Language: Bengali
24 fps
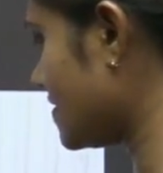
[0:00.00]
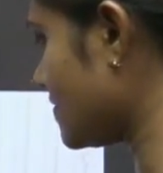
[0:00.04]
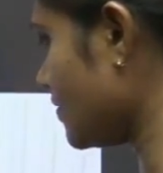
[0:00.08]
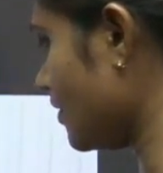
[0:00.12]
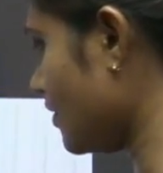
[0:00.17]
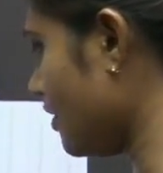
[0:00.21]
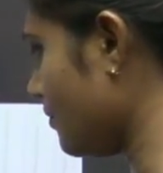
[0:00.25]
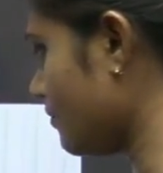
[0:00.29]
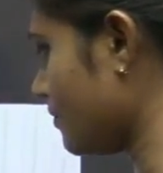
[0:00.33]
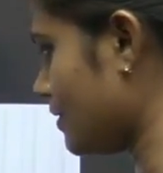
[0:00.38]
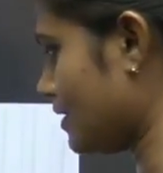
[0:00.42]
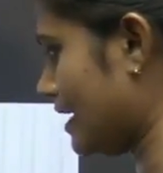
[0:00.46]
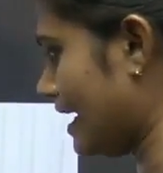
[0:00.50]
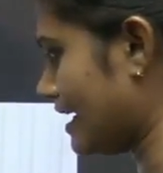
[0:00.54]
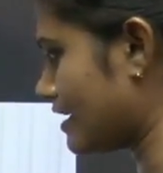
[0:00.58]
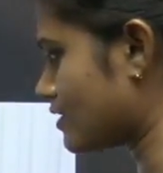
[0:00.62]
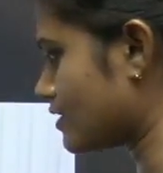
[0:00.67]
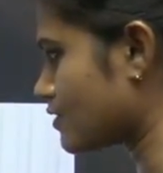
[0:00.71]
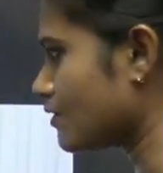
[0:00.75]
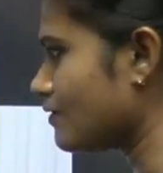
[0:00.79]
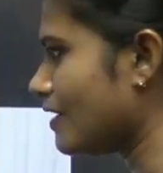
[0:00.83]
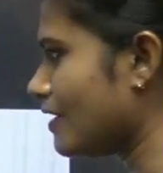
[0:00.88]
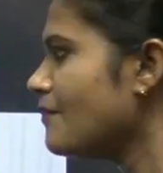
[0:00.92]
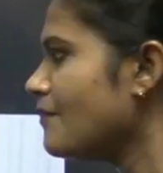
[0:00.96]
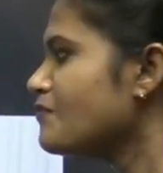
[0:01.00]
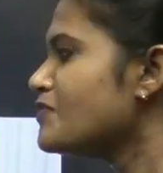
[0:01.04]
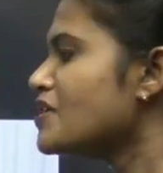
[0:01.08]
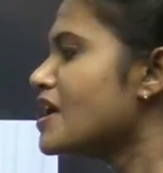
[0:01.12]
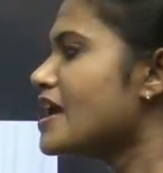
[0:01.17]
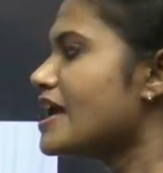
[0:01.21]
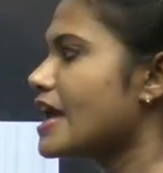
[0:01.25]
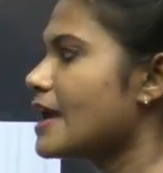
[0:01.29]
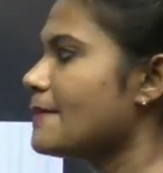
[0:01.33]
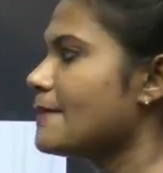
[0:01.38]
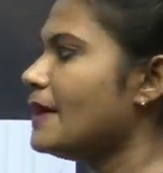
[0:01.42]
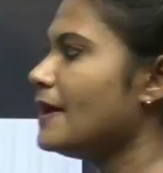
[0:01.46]
ইজ ইউর মিরাইটোবা
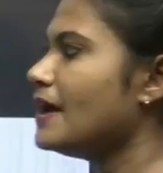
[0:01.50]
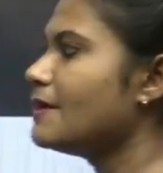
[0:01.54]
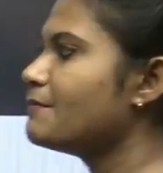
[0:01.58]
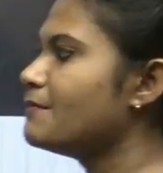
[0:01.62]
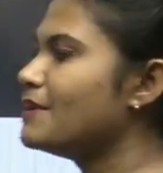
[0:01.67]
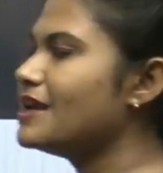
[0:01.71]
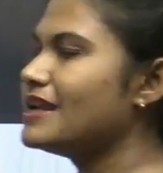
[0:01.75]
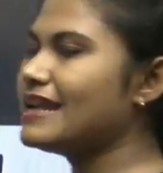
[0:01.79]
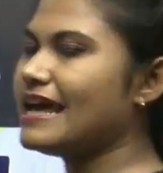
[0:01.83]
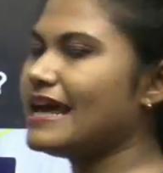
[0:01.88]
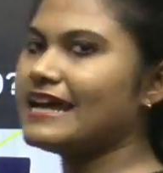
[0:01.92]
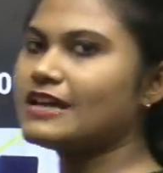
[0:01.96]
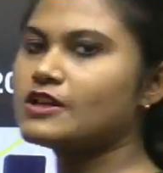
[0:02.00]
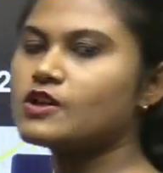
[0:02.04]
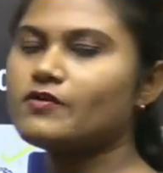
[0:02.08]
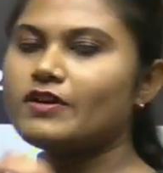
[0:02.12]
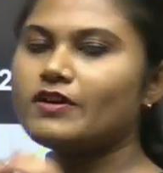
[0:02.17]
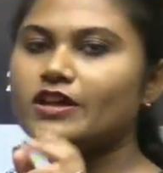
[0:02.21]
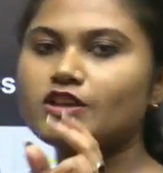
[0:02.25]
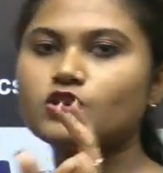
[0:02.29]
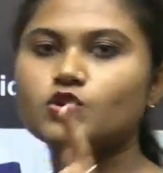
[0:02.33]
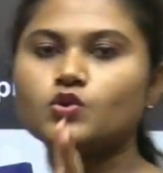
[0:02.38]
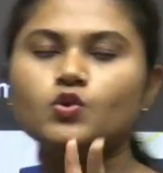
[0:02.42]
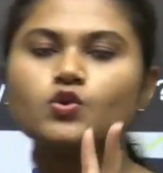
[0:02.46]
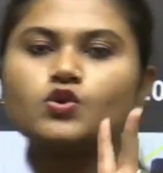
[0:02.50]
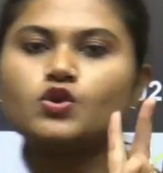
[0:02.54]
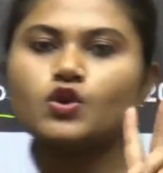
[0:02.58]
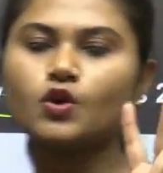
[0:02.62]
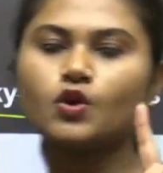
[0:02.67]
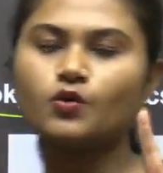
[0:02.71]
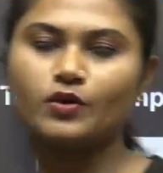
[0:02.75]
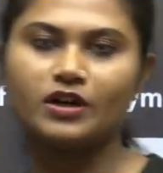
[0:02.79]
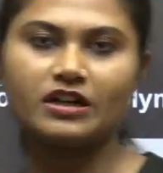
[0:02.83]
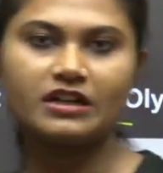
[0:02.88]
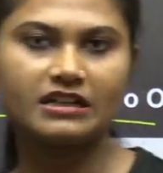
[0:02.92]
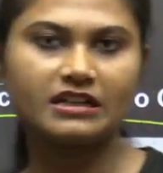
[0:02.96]
এবার মিরাইটোবা দুটো
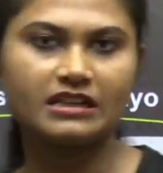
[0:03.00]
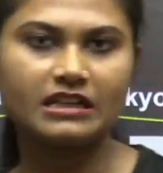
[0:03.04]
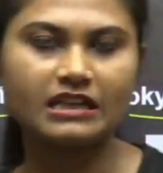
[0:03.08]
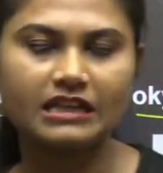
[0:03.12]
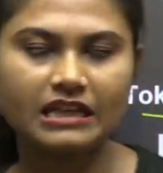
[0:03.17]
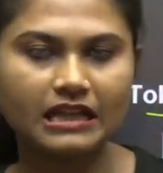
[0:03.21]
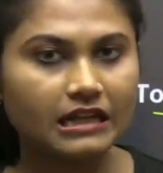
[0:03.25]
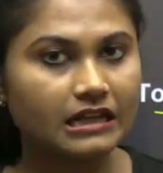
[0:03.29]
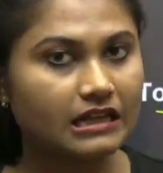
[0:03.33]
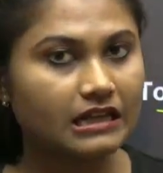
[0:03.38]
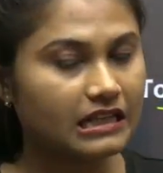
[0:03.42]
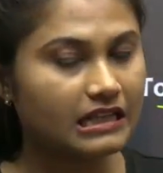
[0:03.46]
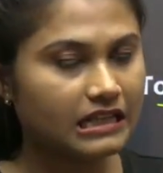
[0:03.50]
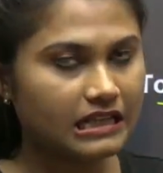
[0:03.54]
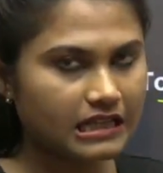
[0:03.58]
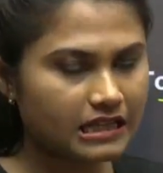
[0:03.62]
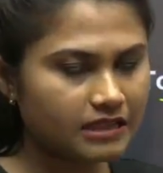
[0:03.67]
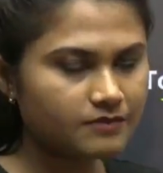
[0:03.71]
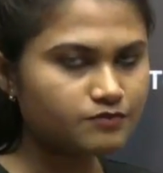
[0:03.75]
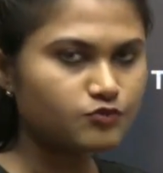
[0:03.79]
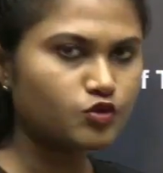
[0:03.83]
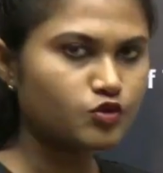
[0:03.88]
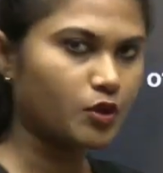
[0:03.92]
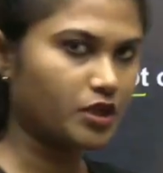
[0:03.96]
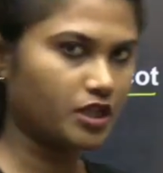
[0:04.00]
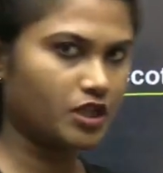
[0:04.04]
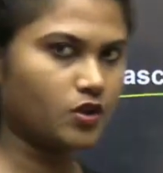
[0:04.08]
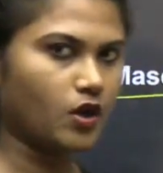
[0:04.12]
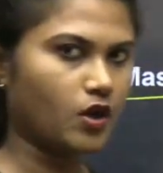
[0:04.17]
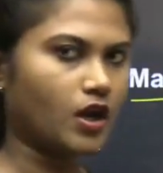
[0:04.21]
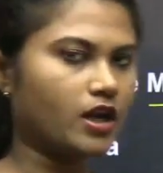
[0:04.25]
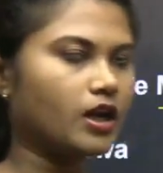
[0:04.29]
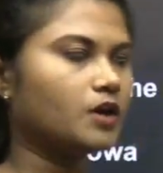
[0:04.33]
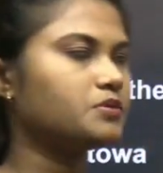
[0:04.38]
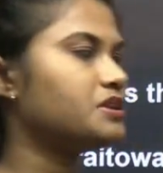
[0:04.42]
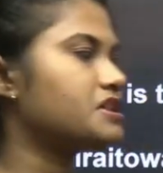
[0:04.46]
ওয়ার্ড থেকে নিয়ে তৈরি
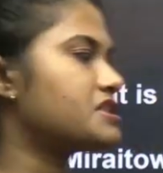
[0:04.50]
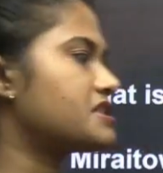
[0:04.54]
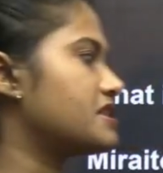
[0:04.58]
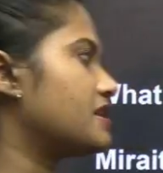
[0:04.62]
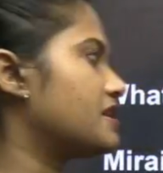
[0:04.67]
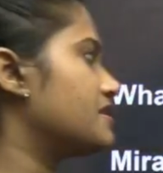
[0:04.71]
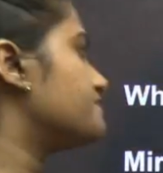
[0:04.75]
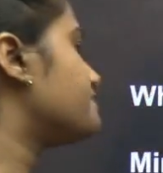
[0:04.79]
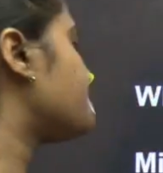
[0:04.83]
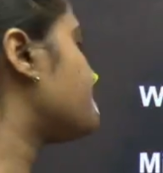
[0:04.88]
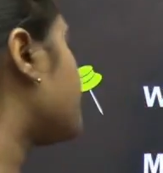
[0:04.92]
করা হয়েছে